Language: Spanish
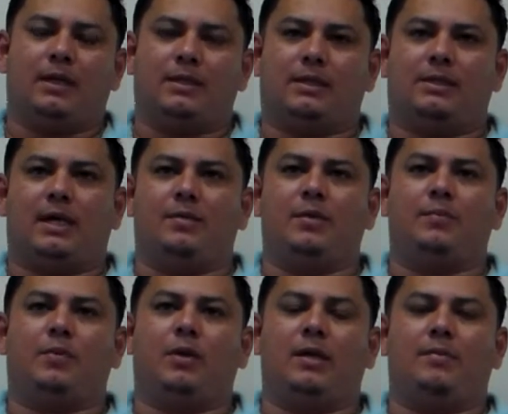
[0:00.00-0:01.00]
tratar mi
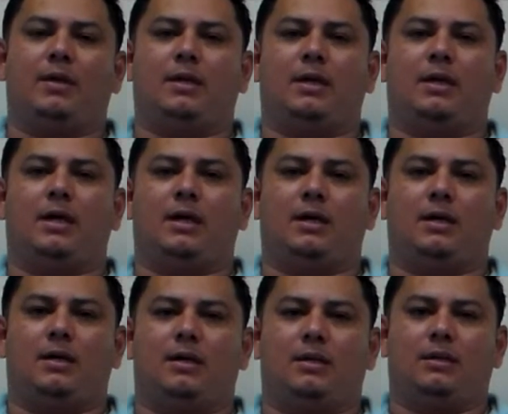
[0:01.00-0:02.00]
problema de
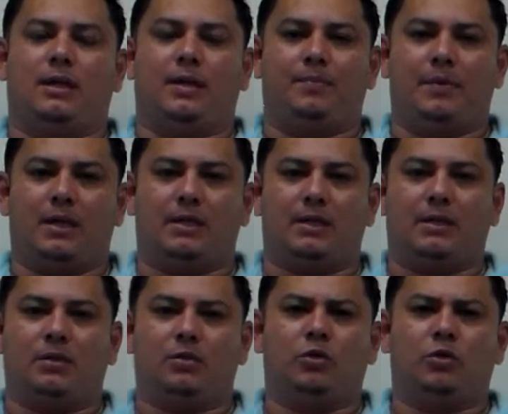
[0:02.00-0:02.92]
la, pierna.